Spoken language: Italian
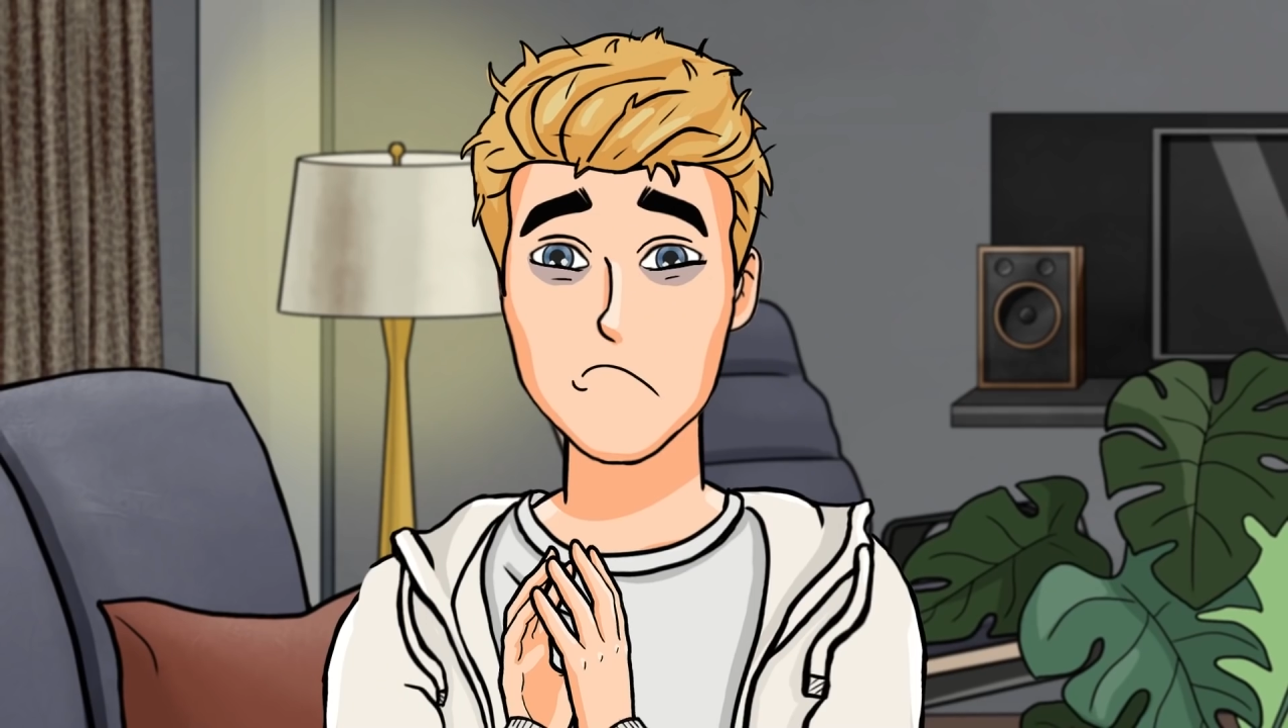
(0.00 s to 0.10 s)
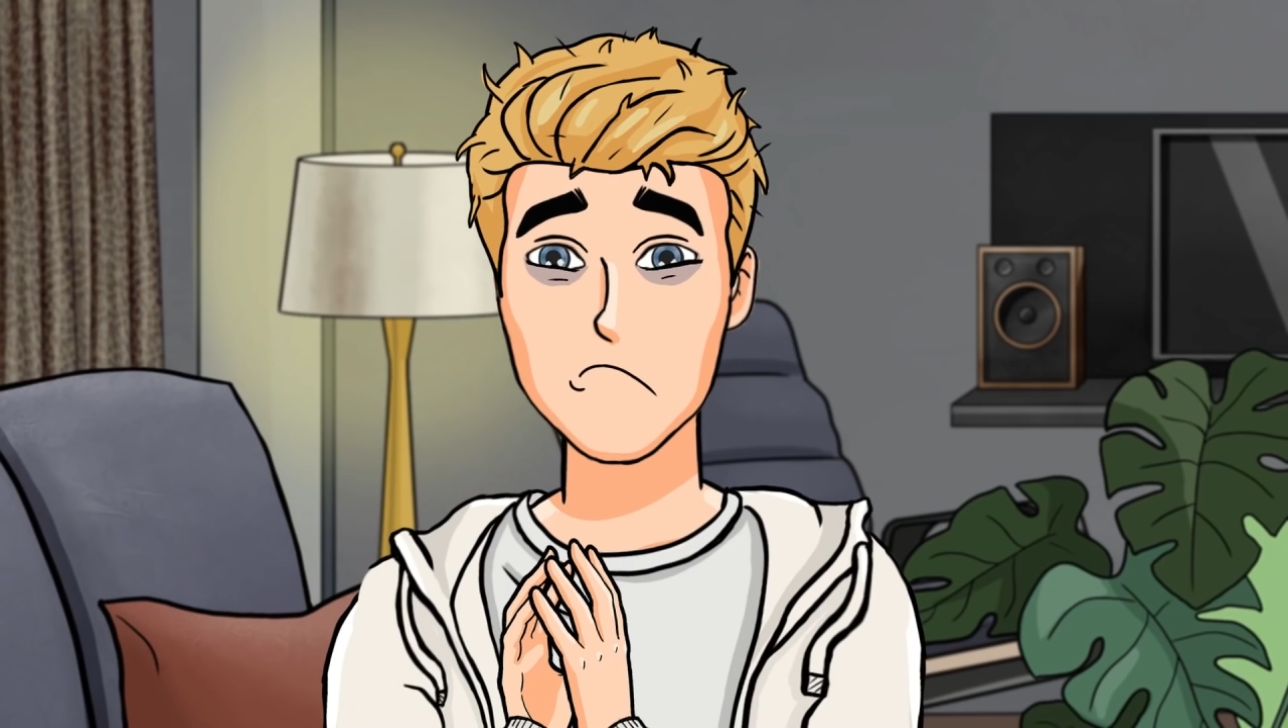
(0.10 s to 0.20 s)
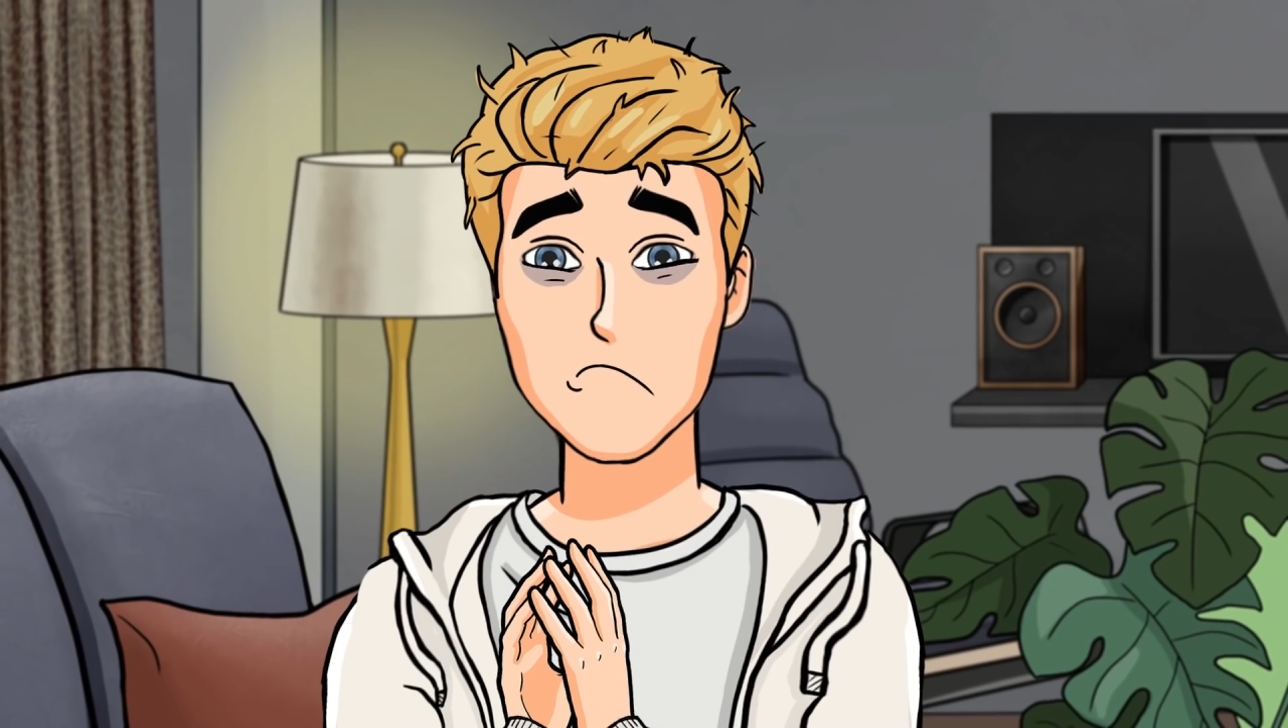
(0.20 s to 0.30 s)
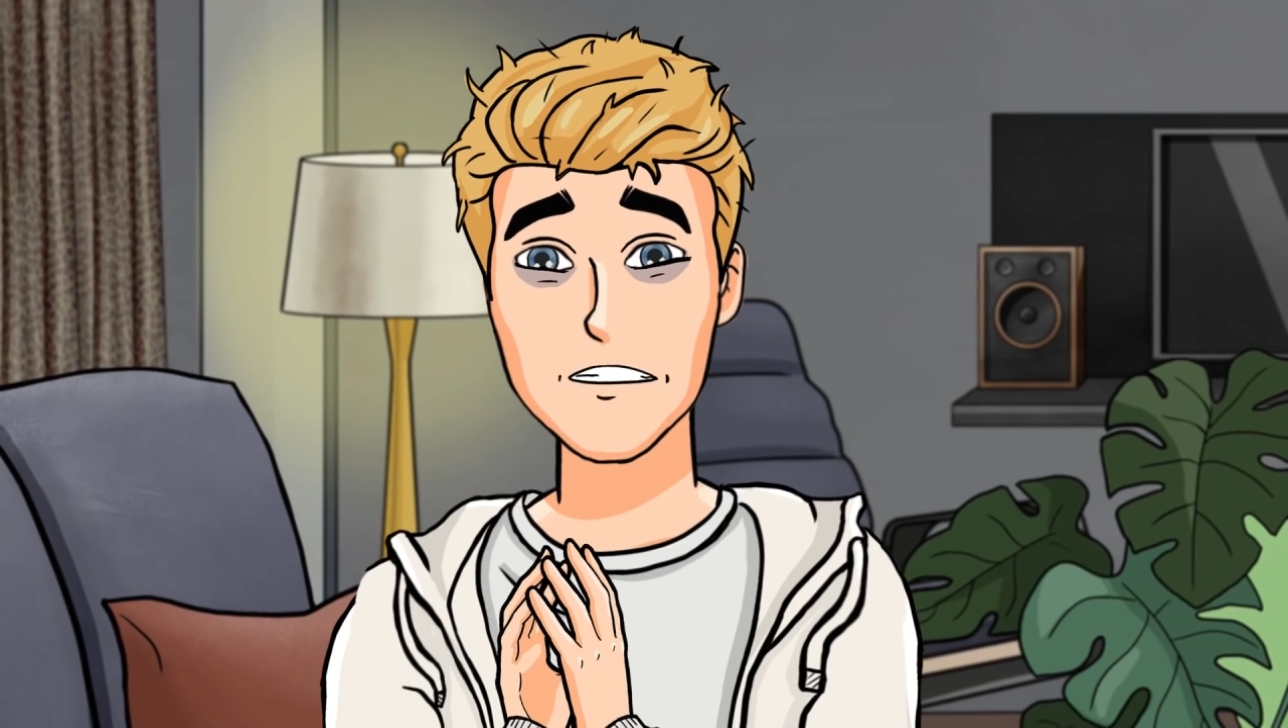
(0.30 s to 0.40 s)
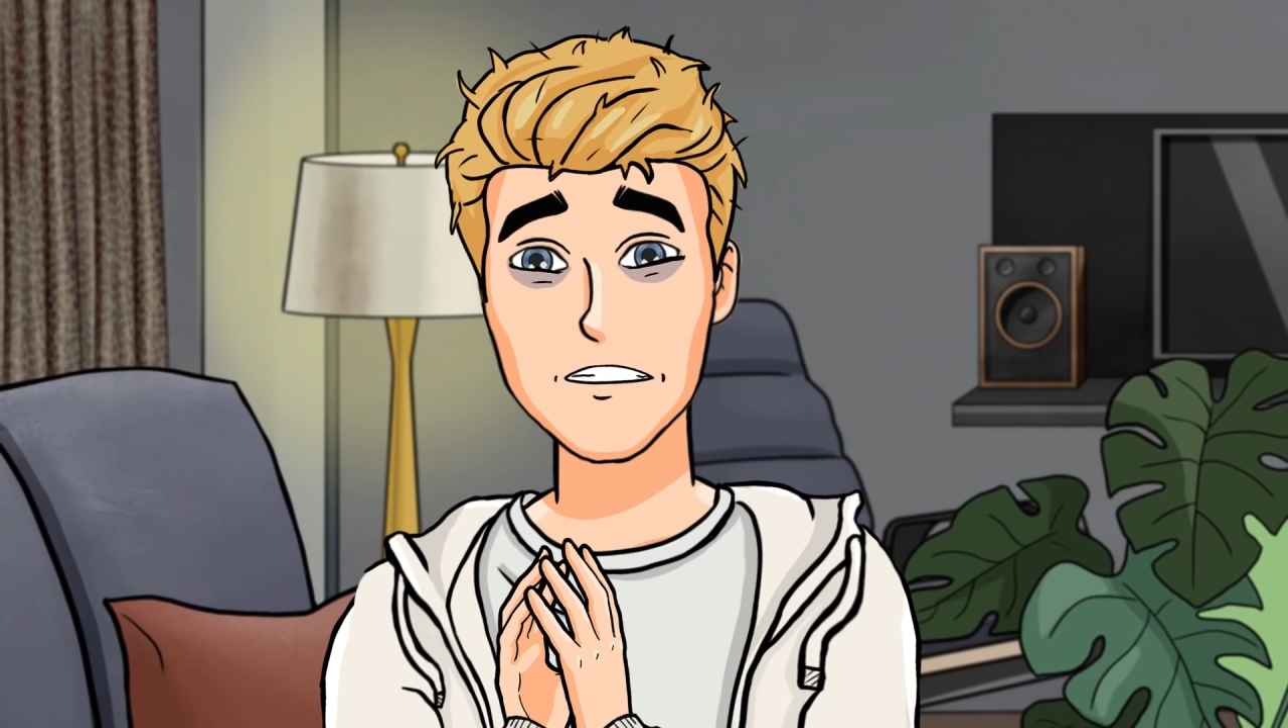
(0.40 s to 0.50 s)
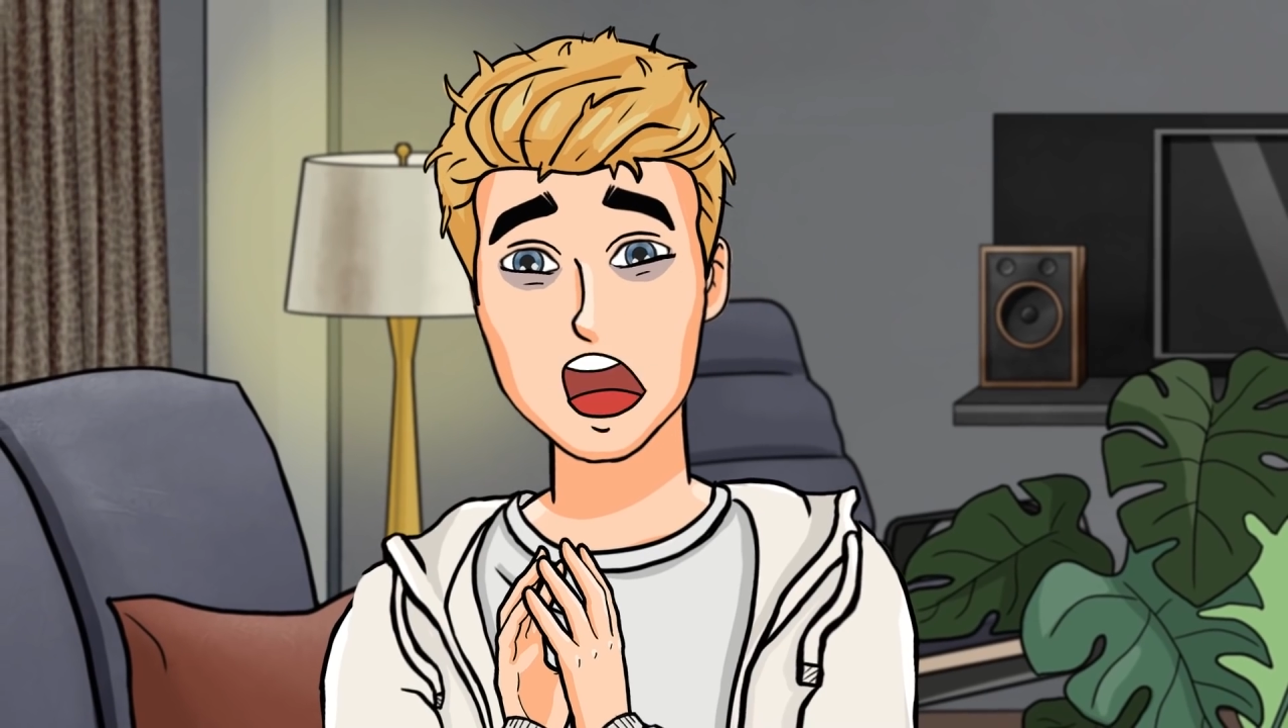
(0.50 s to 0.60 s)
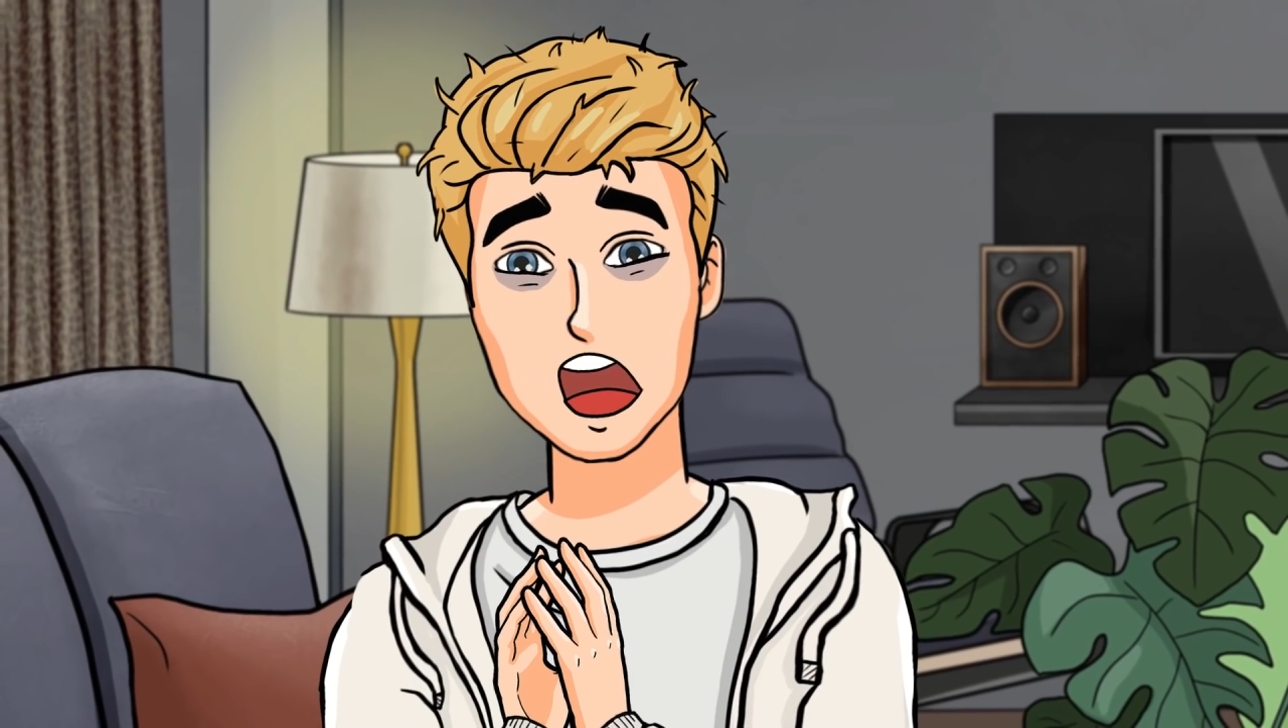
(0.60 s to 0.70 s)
Sì,